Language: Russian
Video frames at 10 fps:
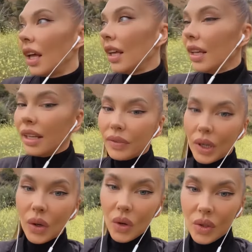И в
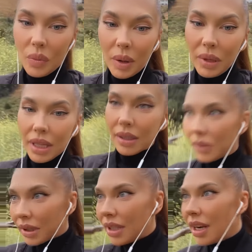какой-то момент,
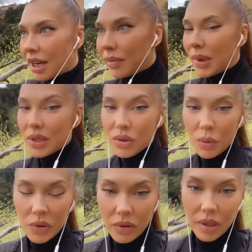благодаря моей
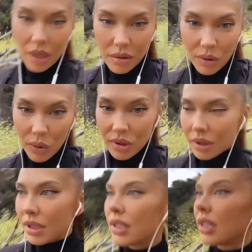собственной
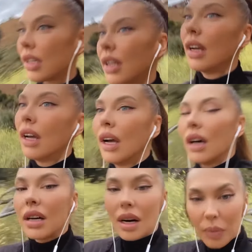осознанности,
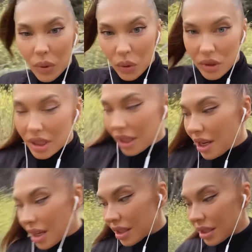работе
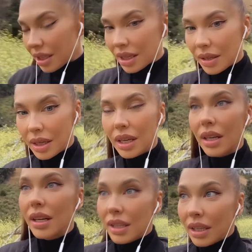
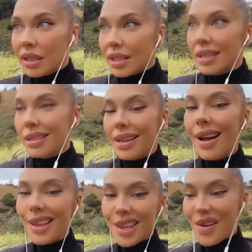с
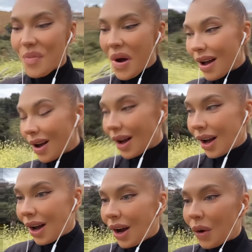сознанием,
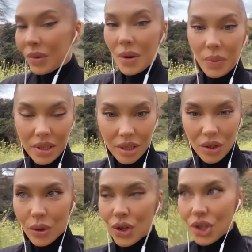у меня
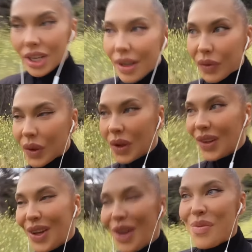произошел шифт,
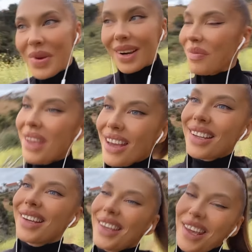
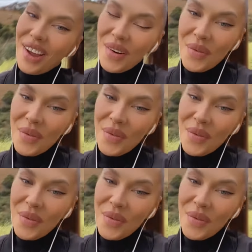перемена, и